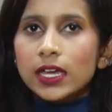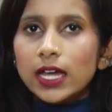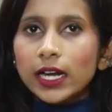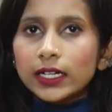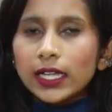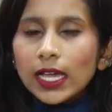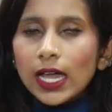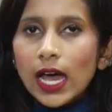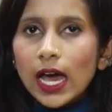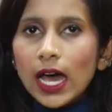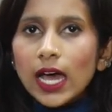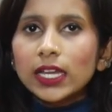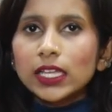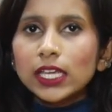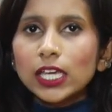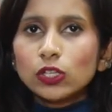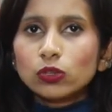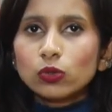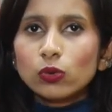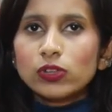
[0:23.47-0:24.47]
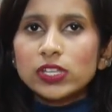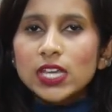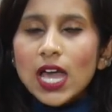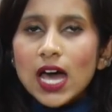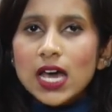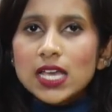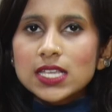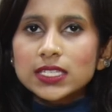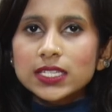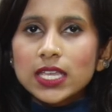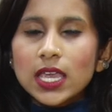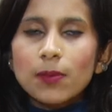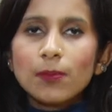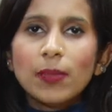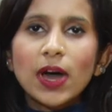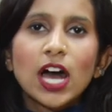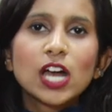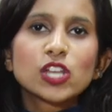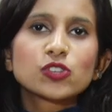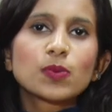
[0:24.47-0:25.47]
कटिहार की तो यहाँ से
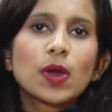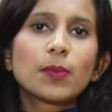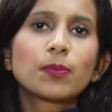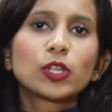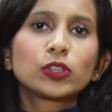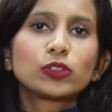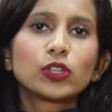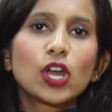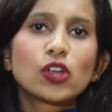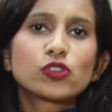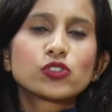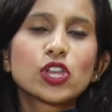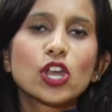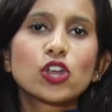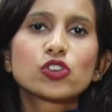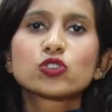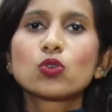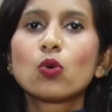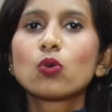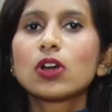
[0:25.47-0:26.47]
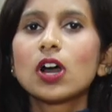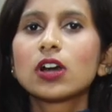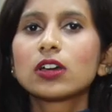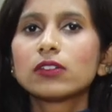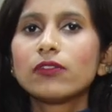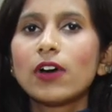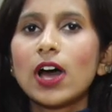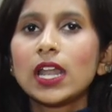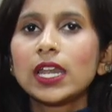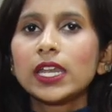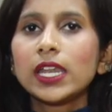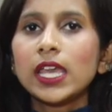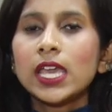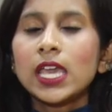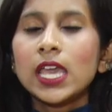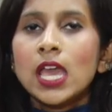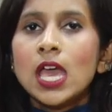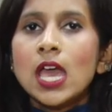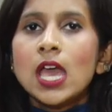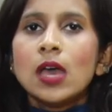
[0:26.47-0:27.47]
भाजपा प्रत्याशी अशोक अग्रवाल
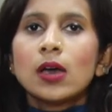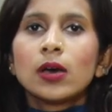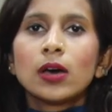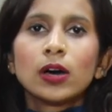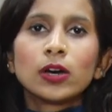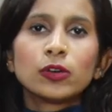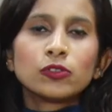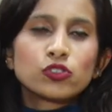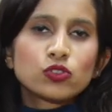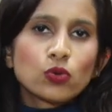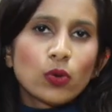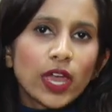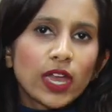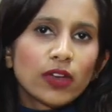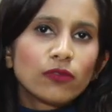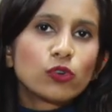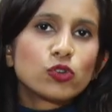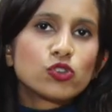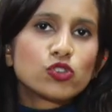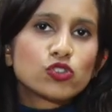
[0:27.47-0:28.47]
ने जो है वो